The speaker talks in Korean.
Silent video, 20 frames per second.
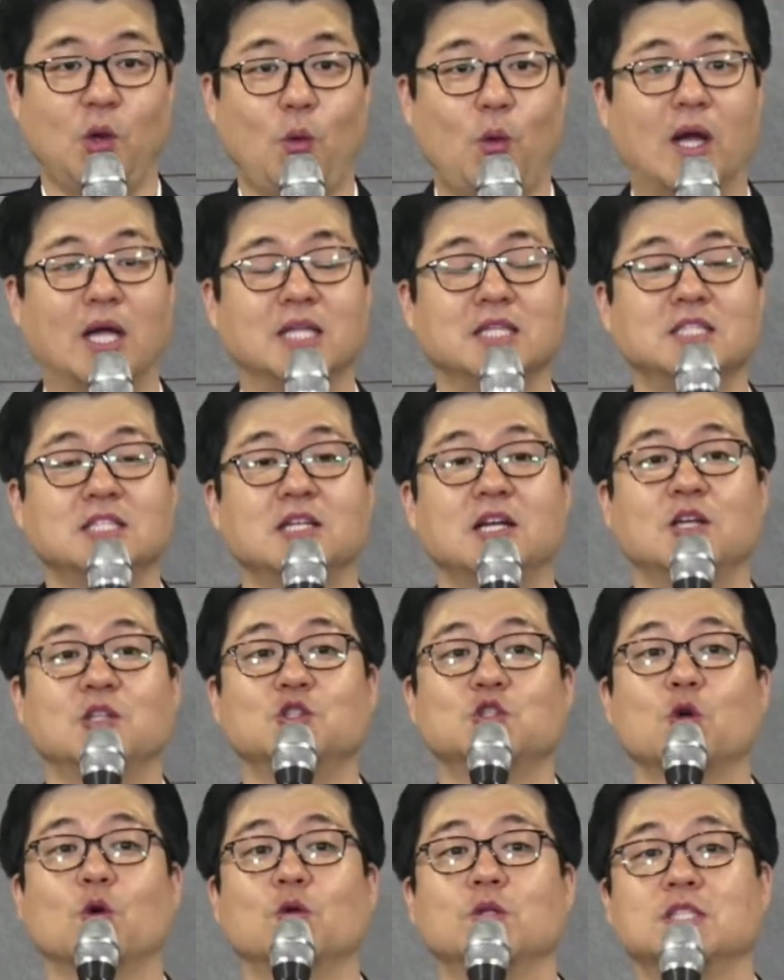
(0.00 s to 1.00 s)

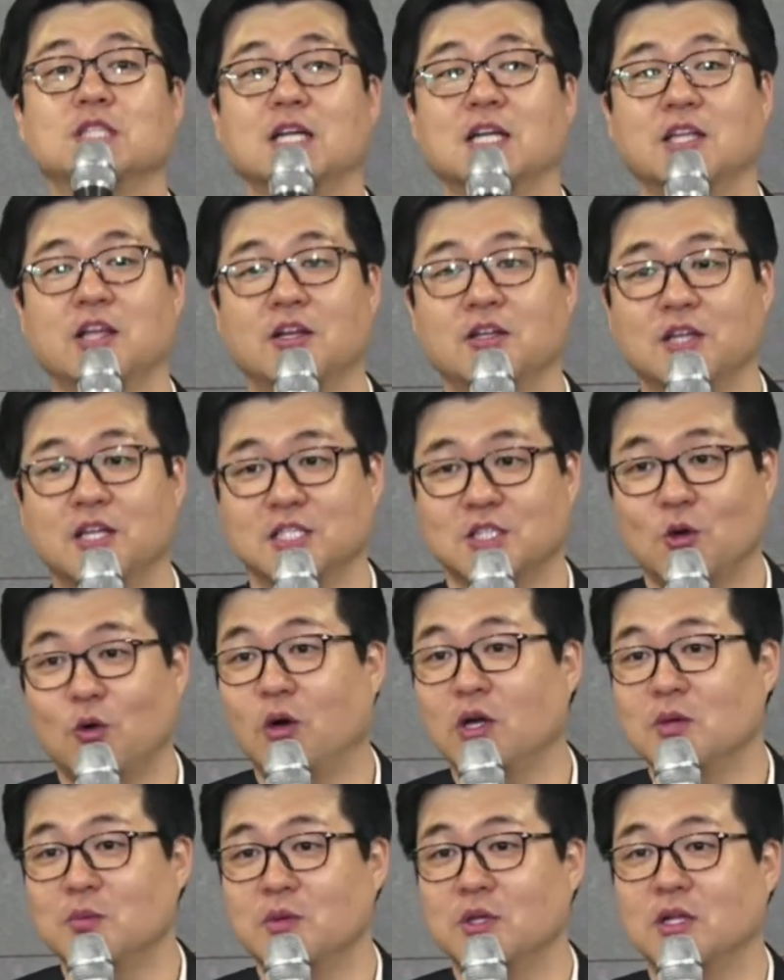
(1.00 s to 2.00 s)
완전한 존재가 되는 게
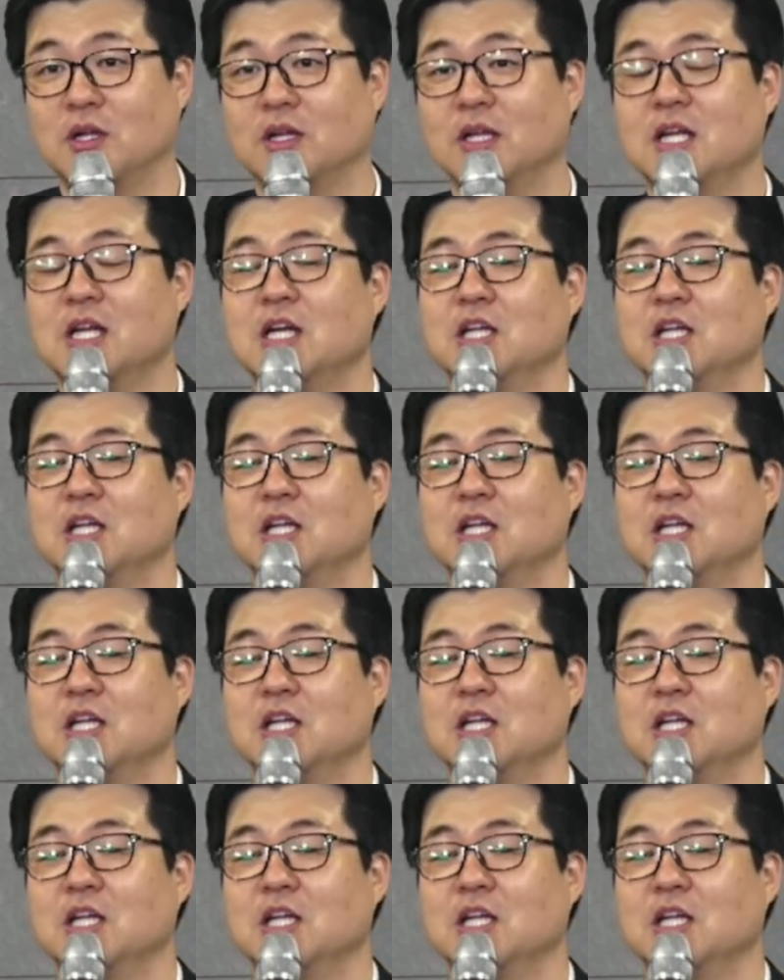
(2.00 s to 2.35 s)
성화입니다.